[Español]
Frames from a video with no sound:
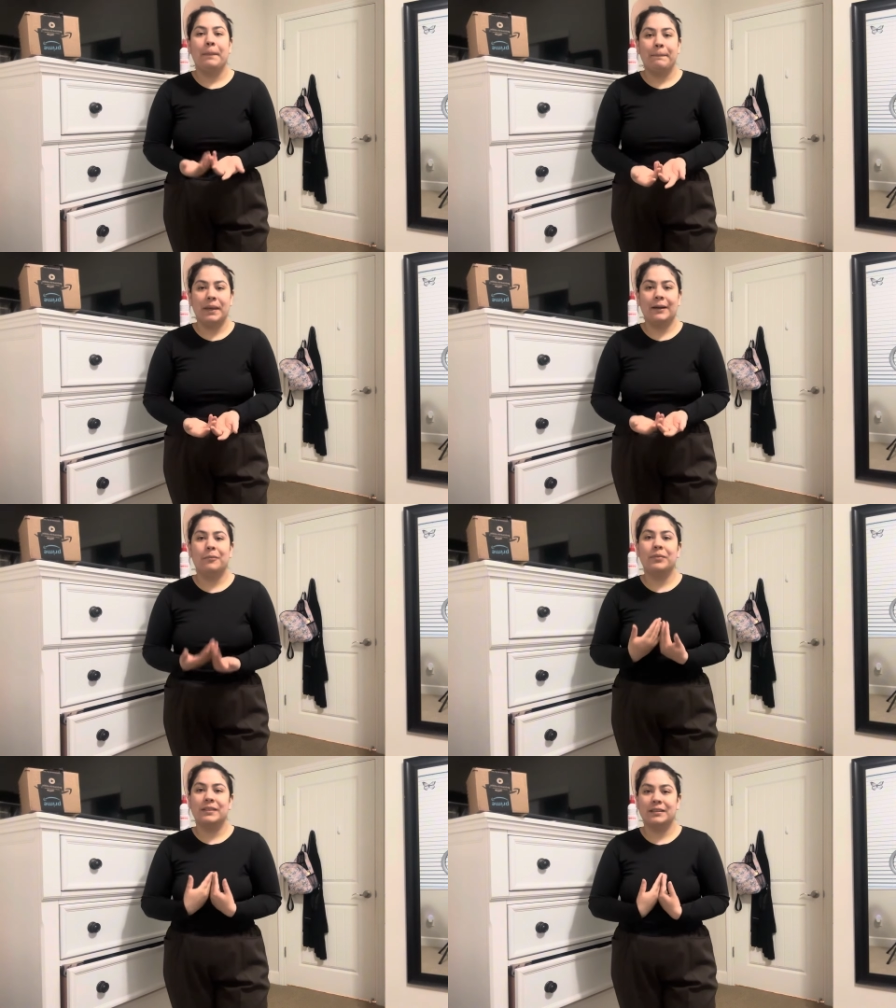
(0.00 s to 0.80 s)

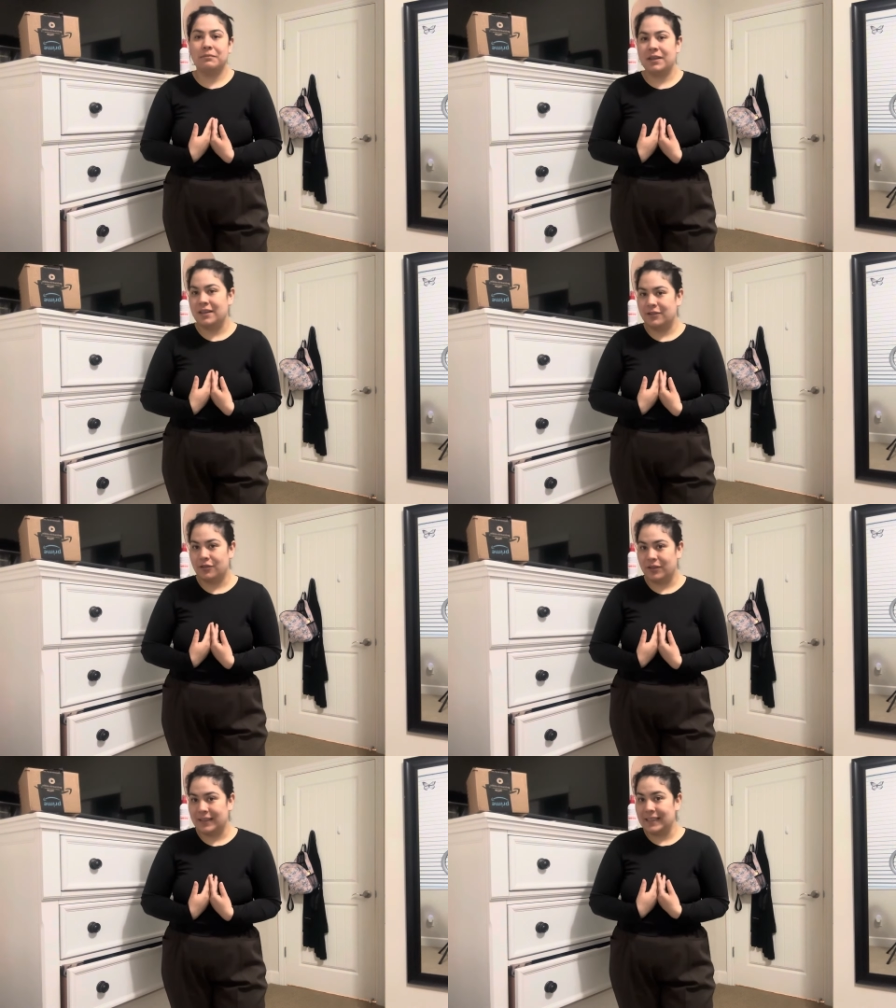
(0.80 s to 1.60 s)
pero pues es mi
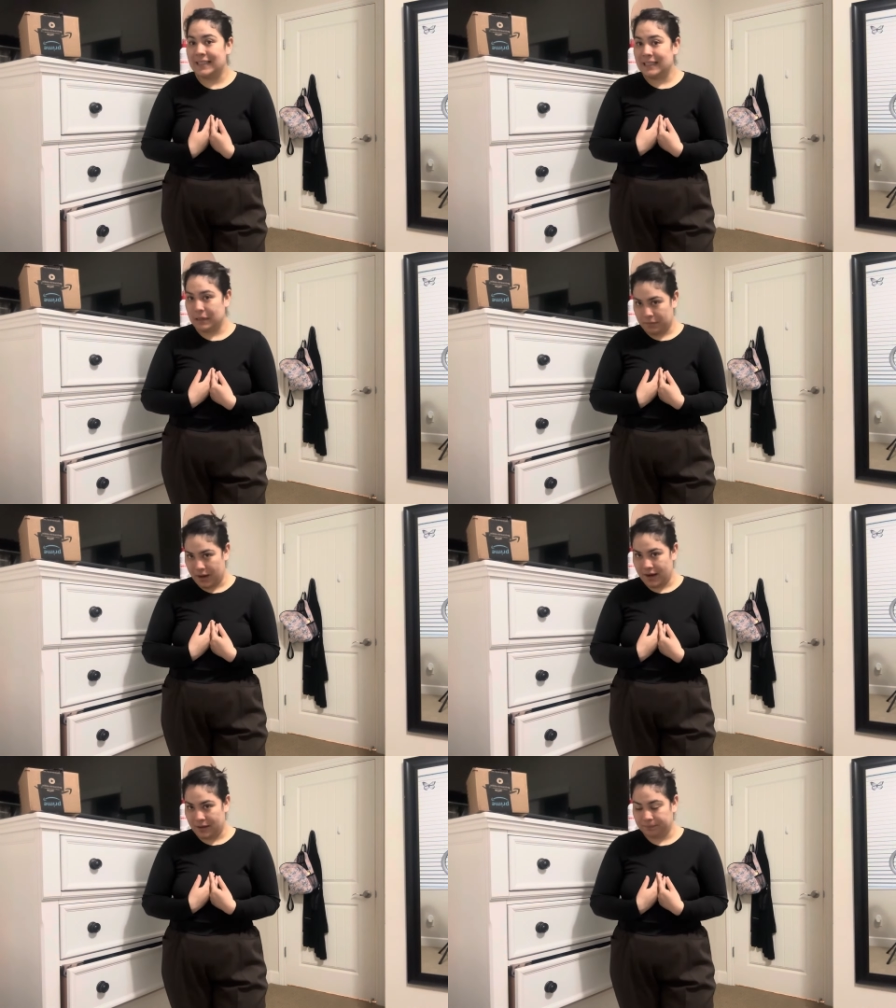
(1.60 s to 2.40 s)
inicio de semana.